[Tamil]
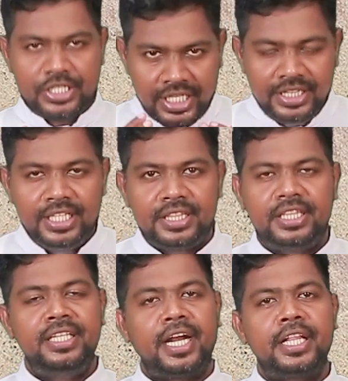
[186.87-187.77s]

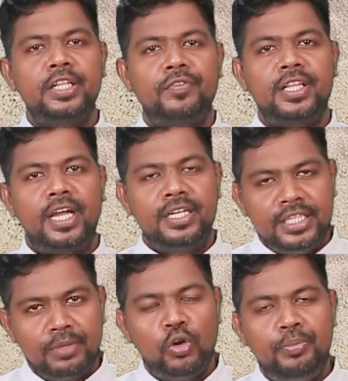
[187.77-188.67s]
சிந்தித்து நடந்தவர் தான்
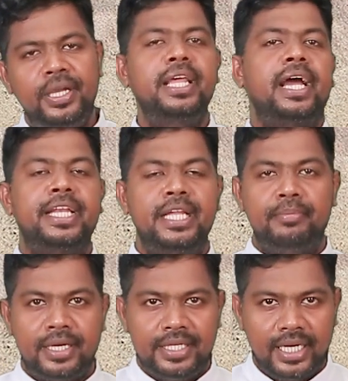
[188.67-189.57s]
இந்த பூமியிலே அன்னை
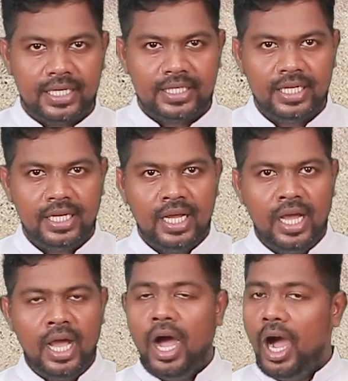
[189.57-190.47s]
மரியாள்
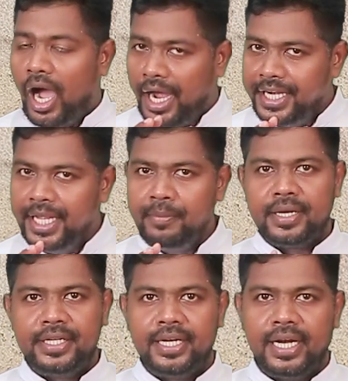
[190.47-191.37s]
அன்னை
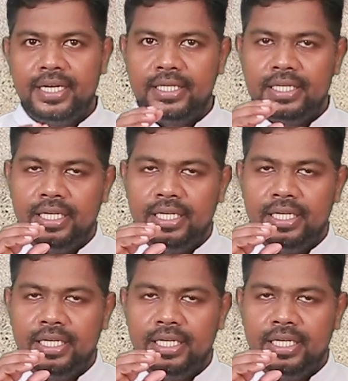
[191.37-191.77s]
மரியாள்